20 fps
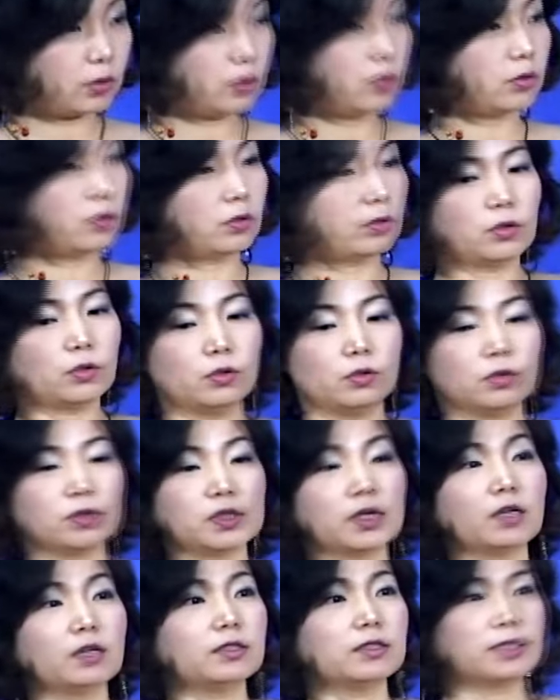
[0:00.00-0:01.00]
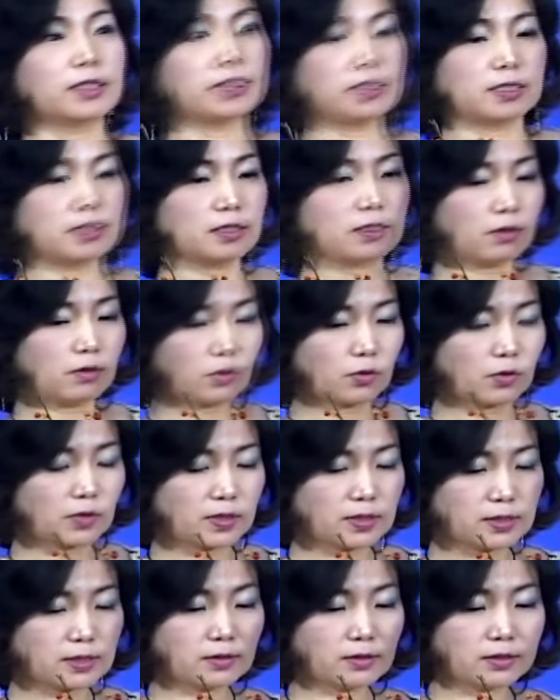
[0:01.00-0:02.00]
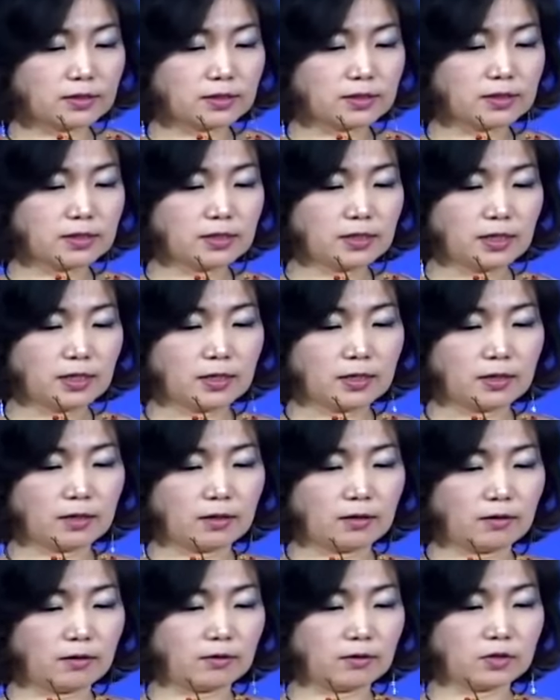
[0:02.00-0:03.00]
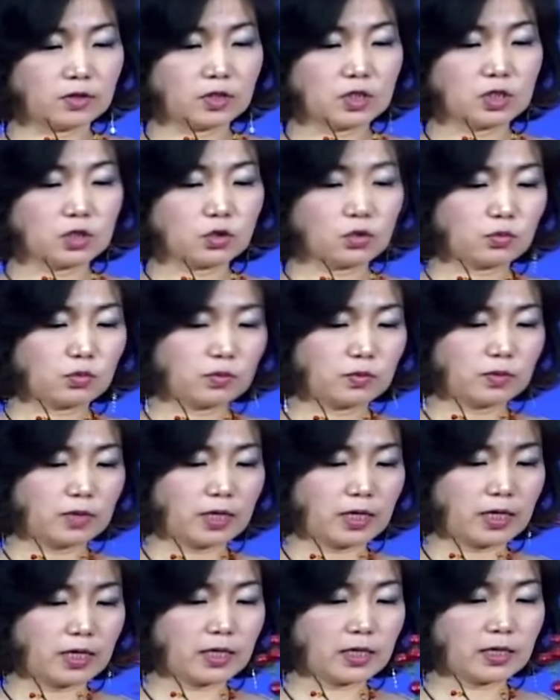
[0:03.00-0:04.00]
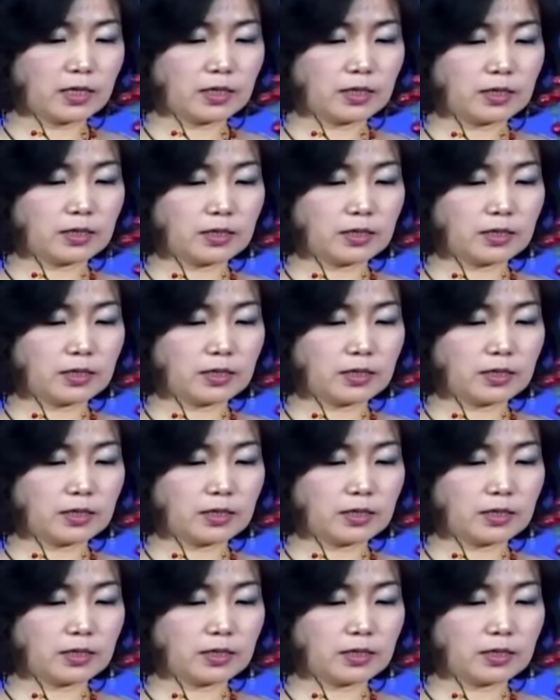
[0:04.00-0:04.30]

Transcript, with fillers: 이런, 이런 선들 있죠. 그런 선들을 어, 뒤쪽 부분에